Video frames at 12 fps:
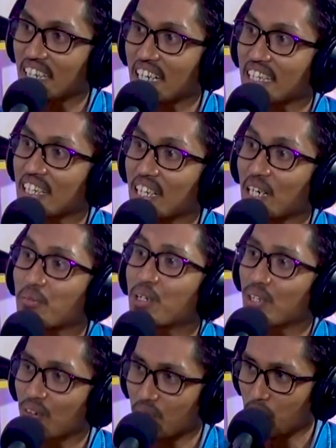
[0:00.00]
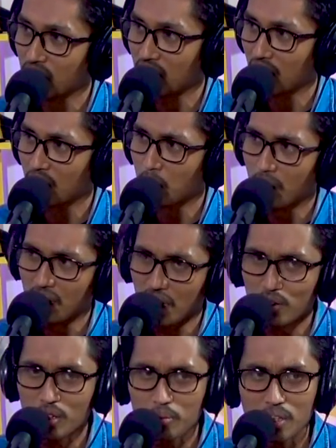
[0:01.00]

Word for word: tantangan tantangan begitu sih banyak kebanyakan itu